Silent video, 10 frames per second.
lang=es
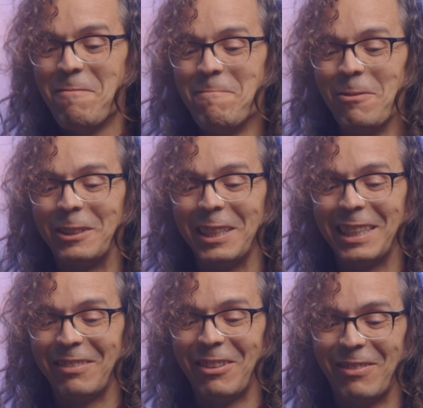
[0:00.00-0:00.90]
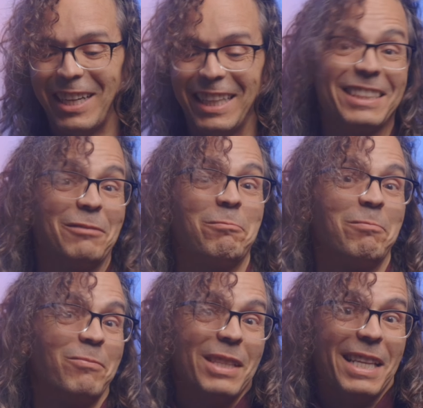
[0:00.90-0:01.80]
muchísimo más
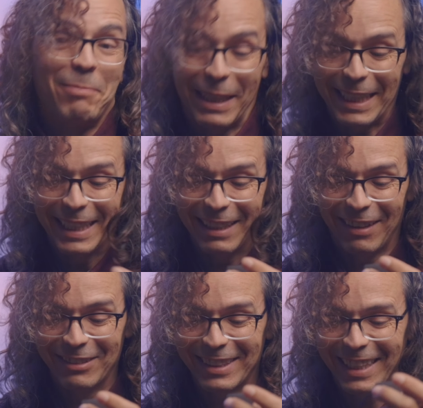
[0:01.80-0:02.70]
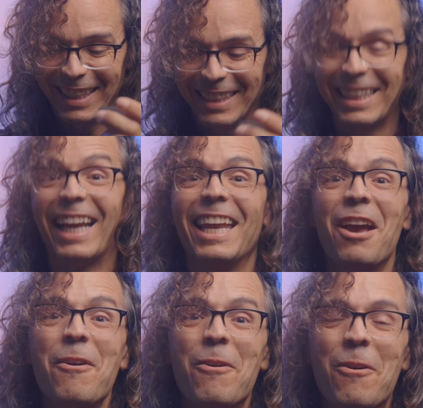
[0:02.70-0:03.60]
mm, patente, vamos, que tienes ahí
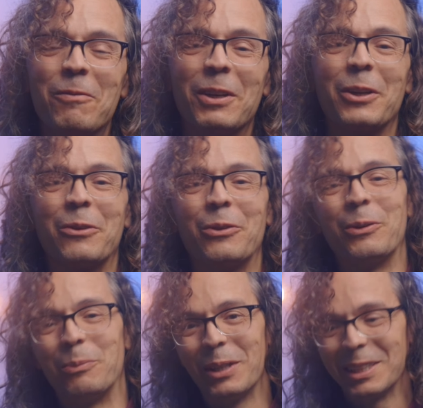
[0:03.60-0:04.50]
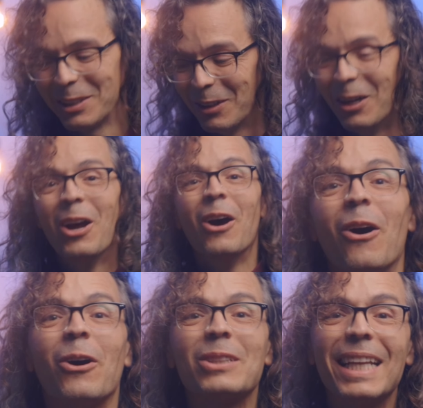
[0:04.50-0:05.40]
un micrófono puesto.
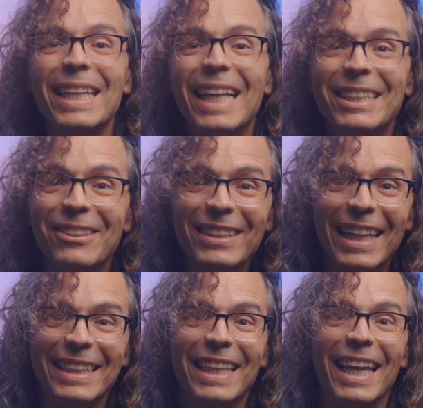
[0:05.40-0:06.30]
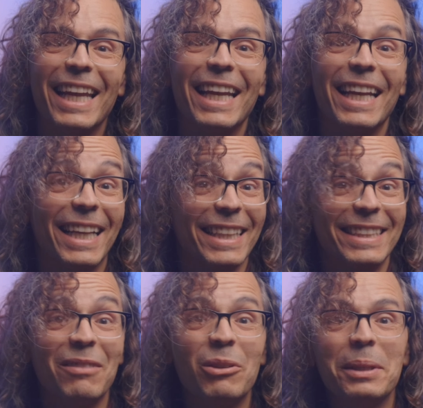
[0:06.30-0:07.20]
Otra de las cosas que, que
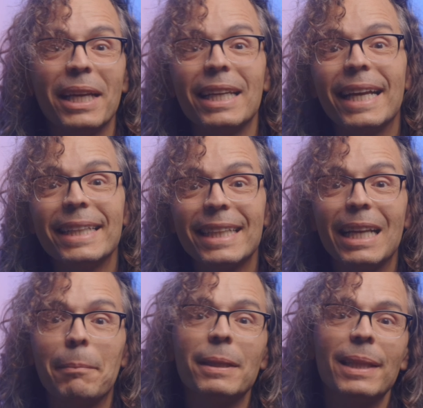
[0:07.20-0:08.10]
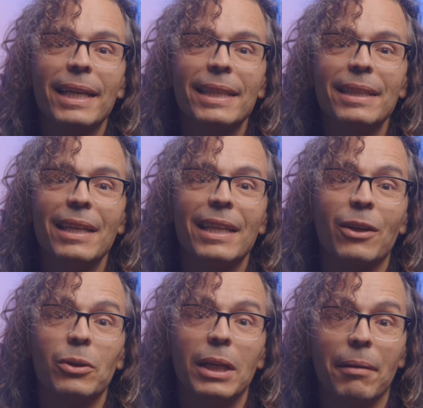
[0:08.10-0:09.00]
está muy bien es que la pinza que tiene
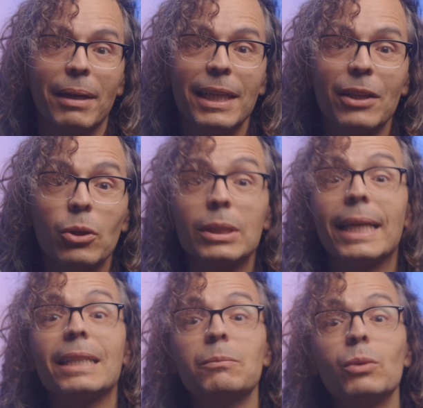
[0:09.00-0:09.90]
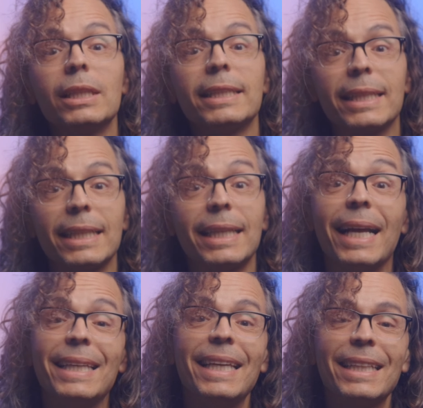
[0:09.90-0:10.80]
con el Lavalier 2 es muy
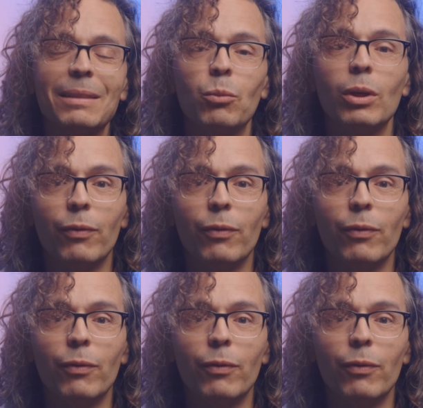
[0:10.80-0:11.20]
discreta y es muy